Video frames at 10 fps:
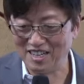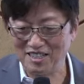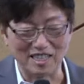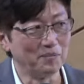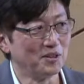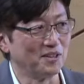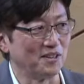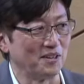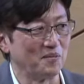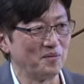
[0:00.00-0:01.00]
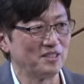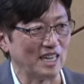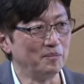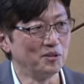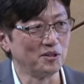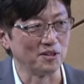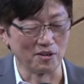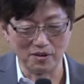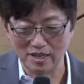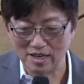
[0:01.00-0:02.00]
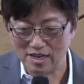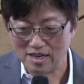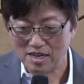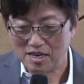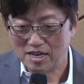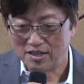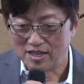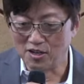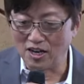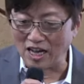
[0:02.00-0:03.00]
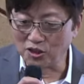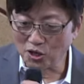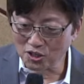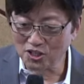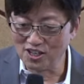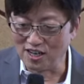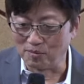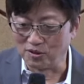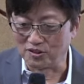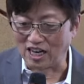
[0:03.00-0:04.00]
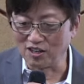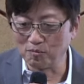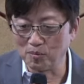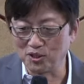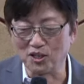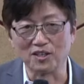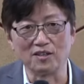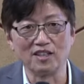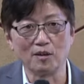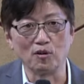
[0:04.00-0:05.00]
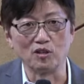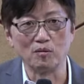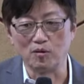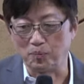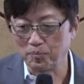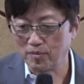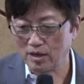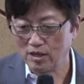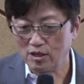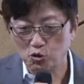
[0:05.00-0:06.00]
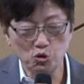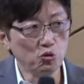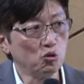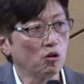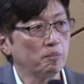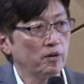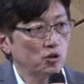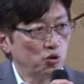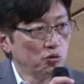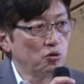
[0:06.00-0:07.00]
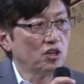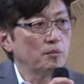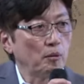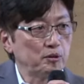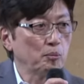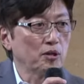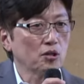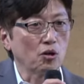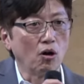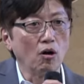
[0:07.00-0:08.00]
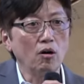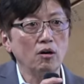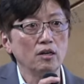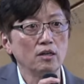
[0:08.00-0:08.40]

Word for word: 잡는 거예요. 잡는 거예요. 이걸 안 떨어뜨리려면요. 다른 법이 있어야 되는데 이게 뭐냐면 중력 중력의 법칙보다 더